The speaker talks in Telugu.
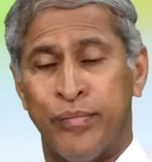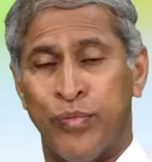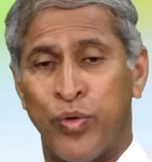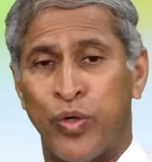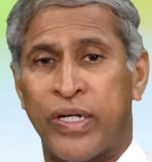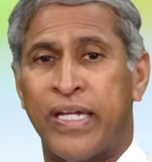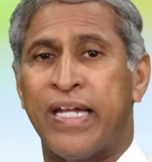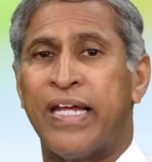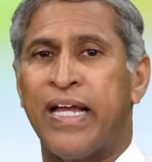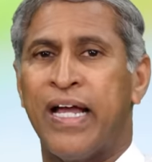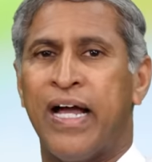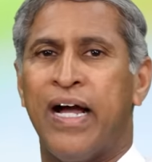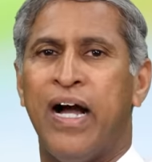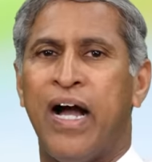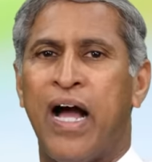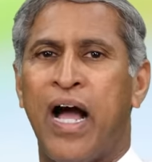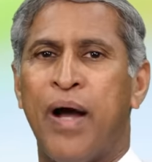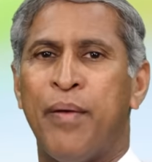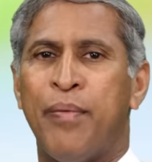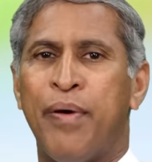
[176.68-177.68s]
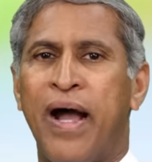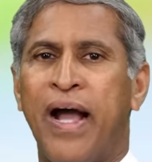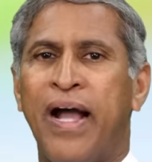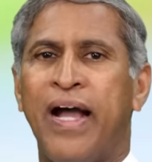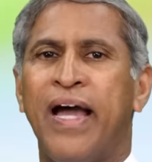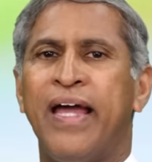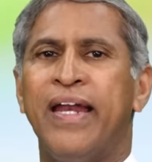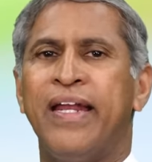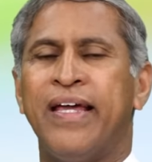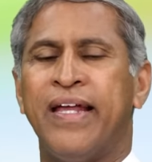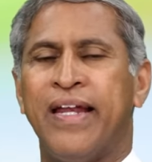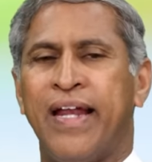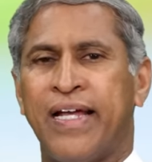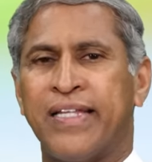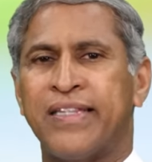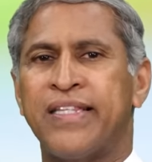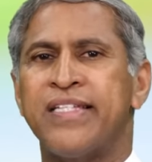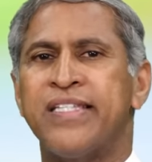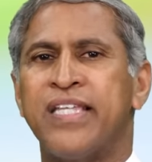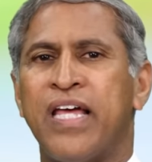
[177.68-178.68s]
ముఖ్యంగా ఆ భాగానికి
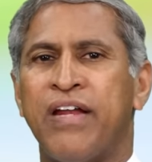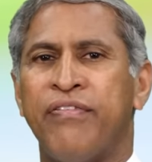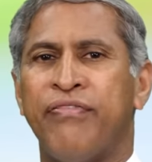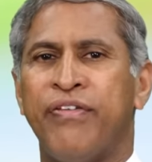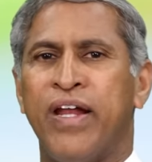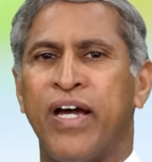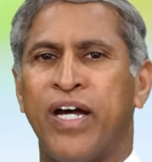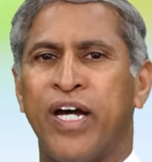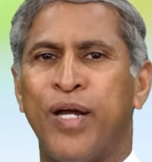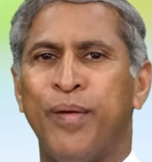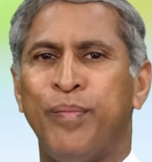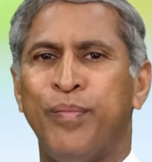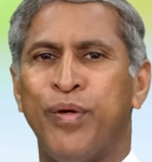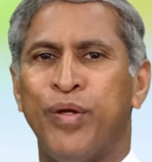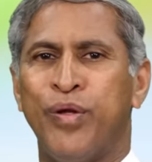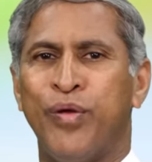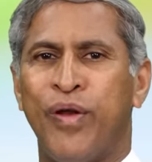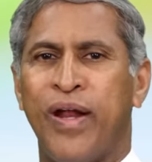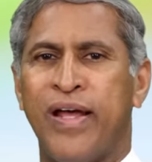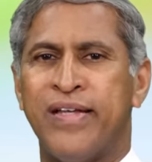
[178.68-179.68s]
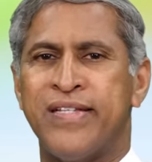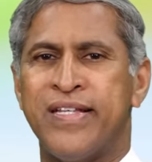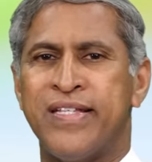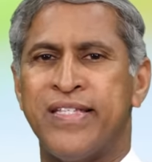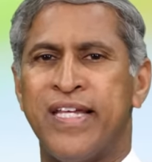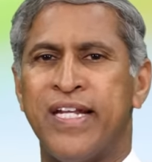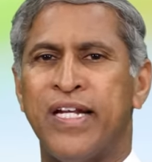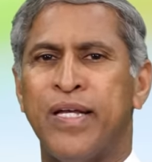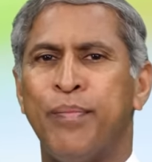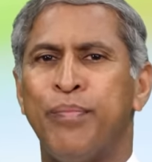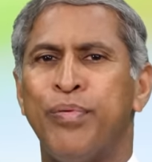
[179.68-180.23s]
రక్త సరఫరా కర్పూరం రాసేసరికి